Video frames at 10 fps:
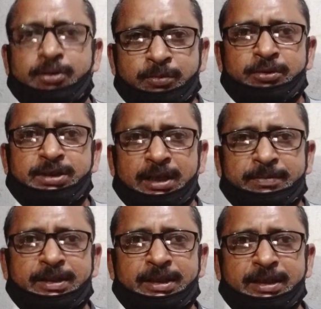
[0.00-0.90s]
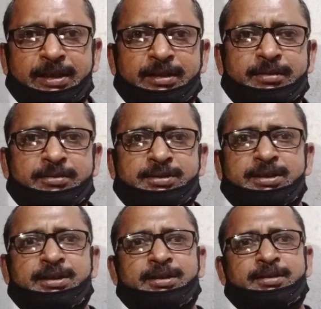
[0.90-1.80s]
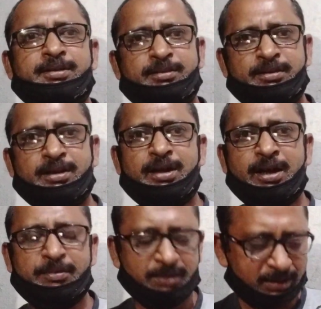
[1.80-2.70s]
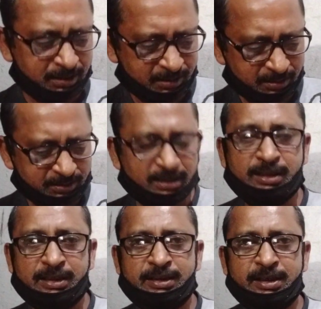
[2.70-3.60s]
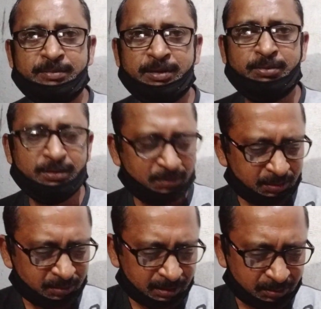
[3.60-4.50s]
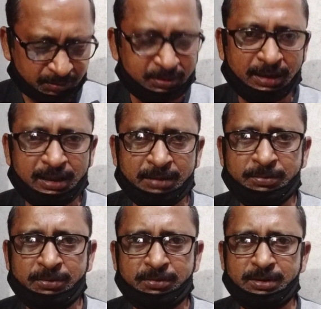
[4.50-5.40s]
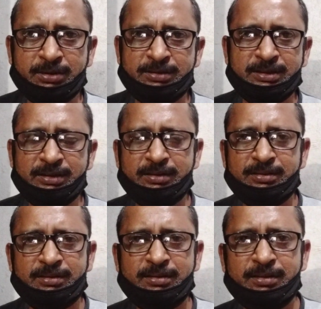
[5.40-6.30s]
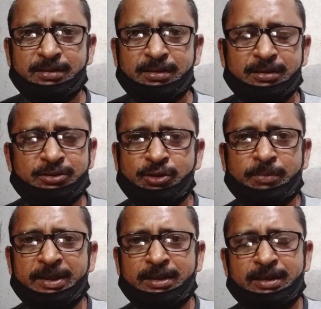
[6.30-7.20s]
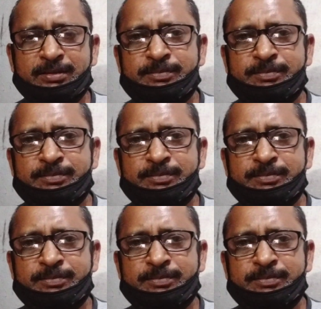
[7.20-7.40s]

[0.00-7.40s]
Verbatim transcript: তবুও চার ফেলতে গেলে হচ্ছে আমরা সাদা তেলটা ব্যবহার করি ওটা যত ঠান্ডাই পড়ুক ওটা হচ্ছে জমে না